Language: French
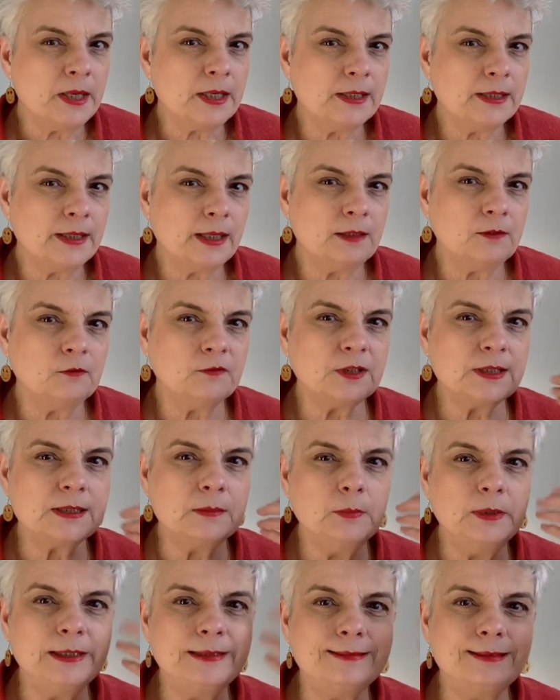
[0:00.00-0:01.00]
mais il y a une
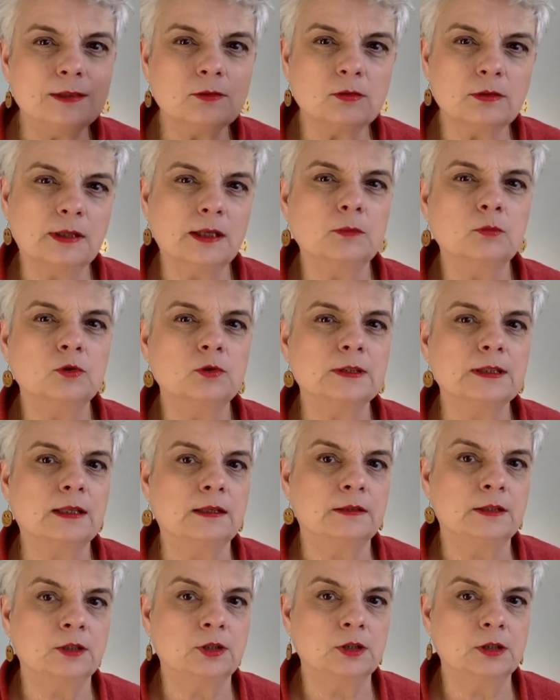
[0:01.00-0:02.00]
visibilité en termes de
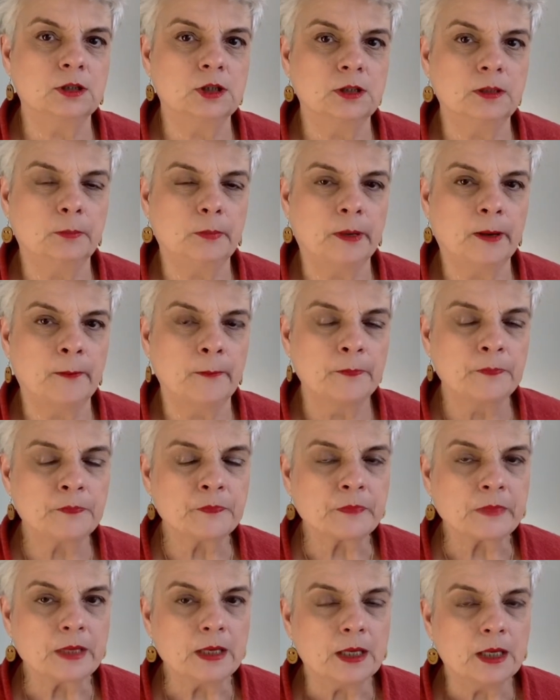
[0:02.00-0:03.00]
stratégie que j'ai pas.
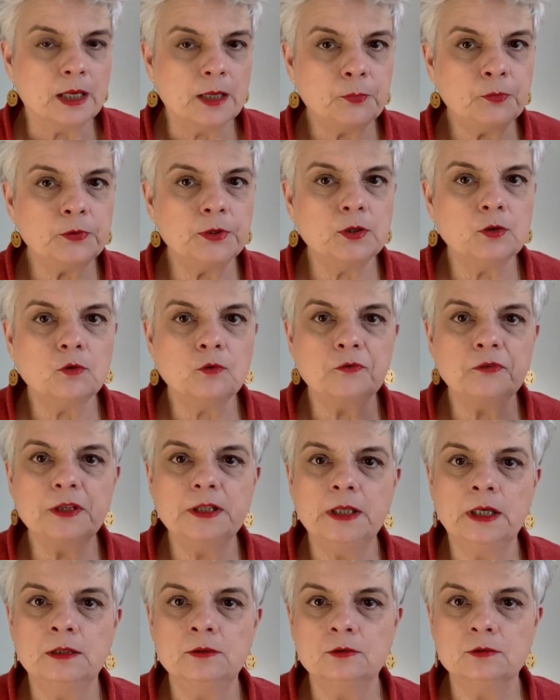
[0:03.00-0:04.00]
Et puis on
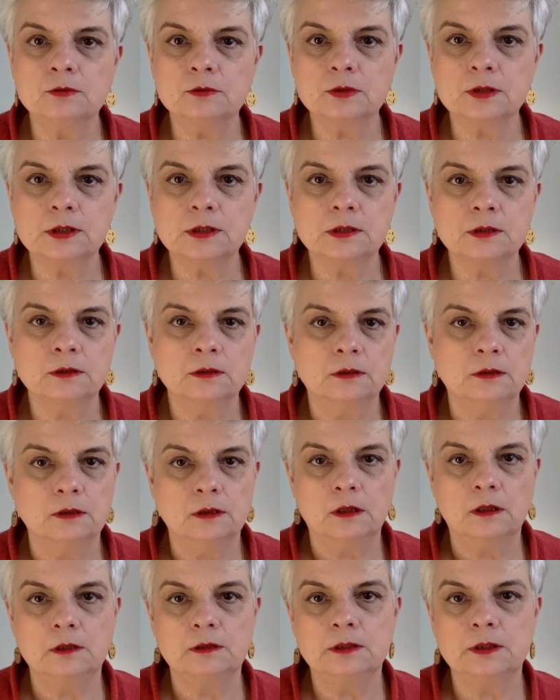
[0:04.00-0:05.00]
fait une annonce
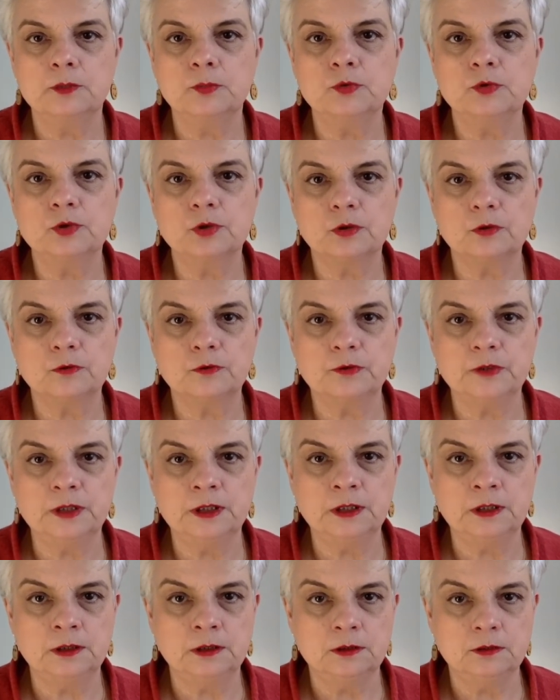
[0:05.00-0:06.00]
euh, début
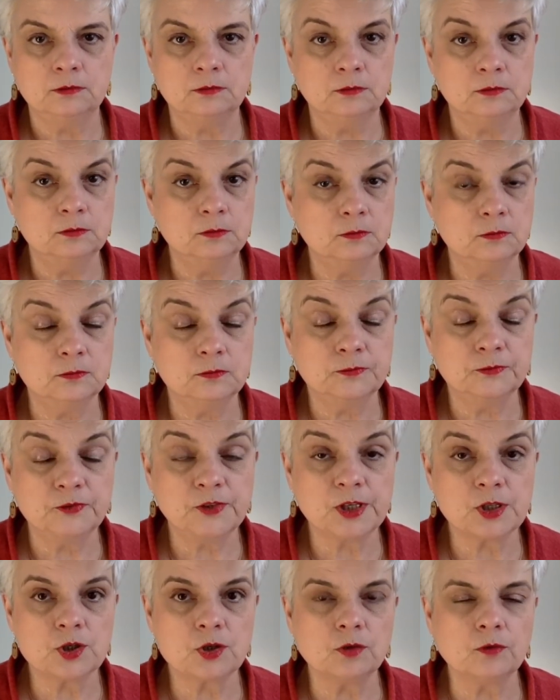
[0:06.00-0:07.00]
janvier ou,
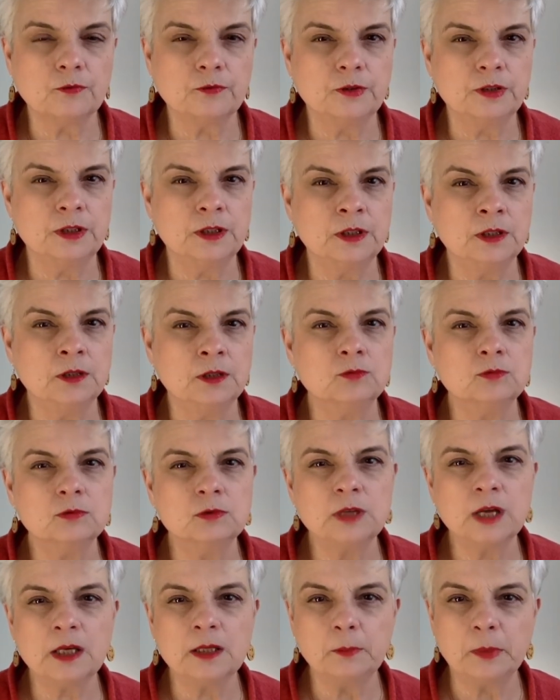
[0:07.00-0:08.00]
fin janvier
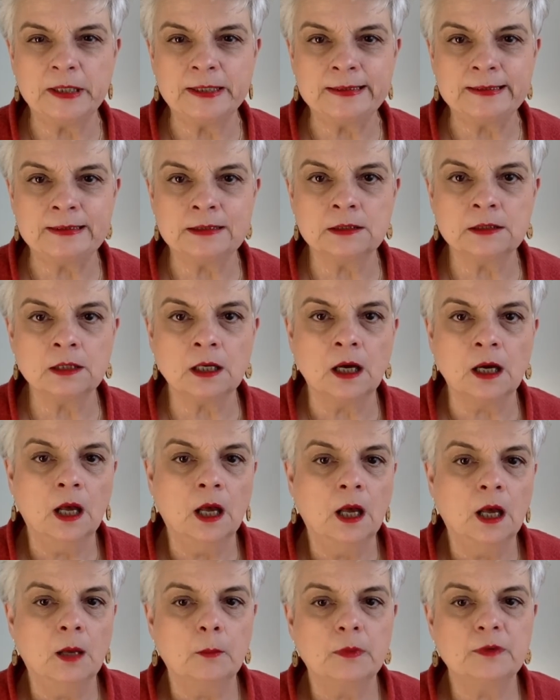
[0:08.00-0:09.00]
où on n'arrête pas de dire,
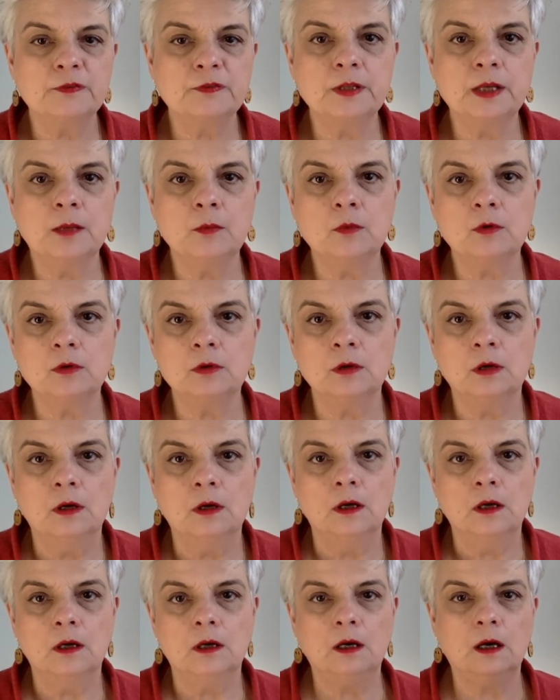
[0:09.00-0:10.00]
mais finalement,
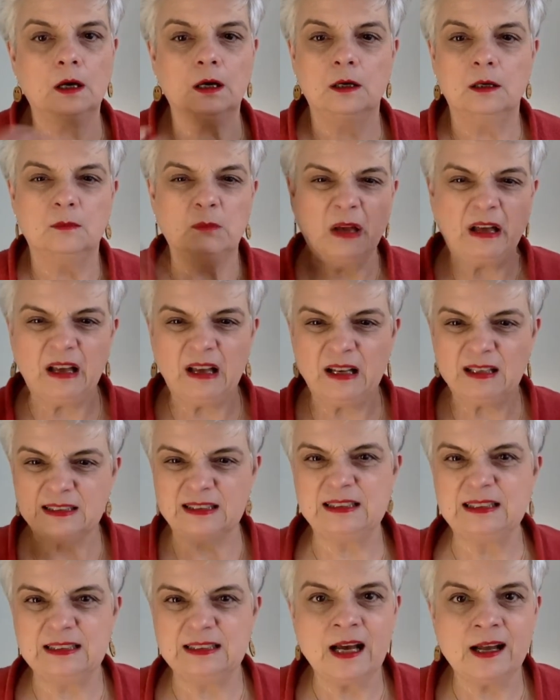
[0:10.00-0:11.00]
ah
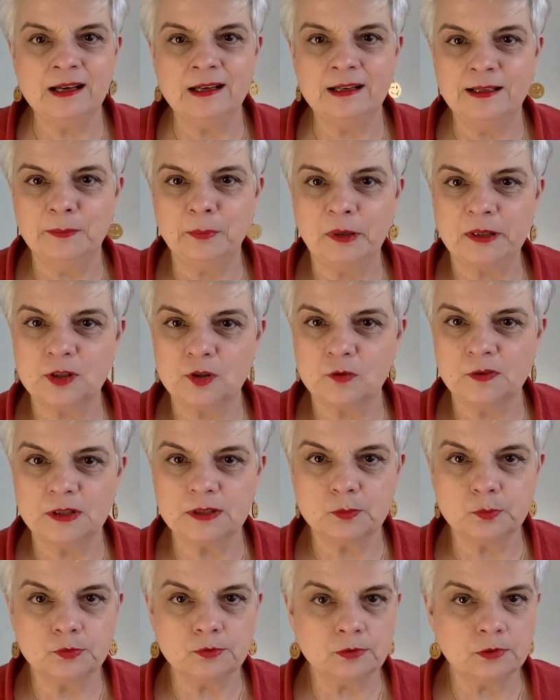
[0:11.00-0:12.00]
bah c'est sale les pages
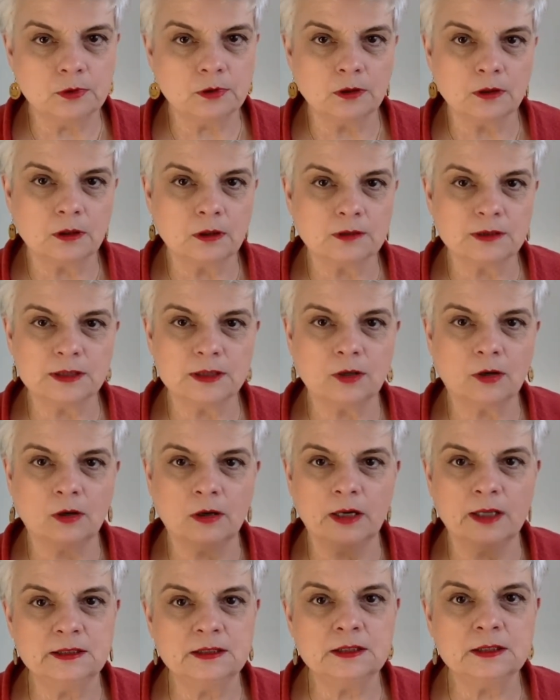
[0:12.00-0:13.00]
Facebook euh, quand c'est
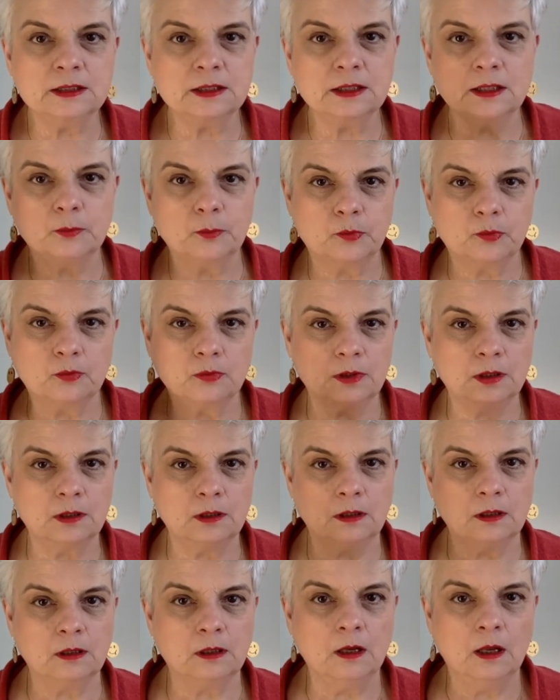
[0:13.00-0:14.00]
organique et
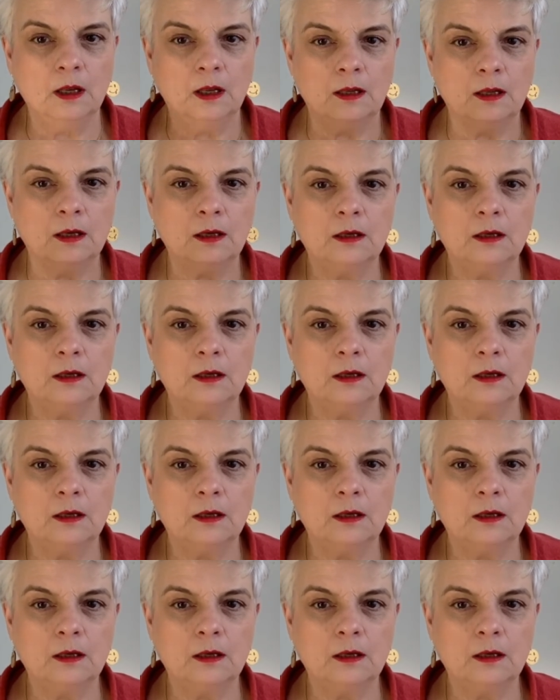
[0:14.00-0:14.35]
puis euh,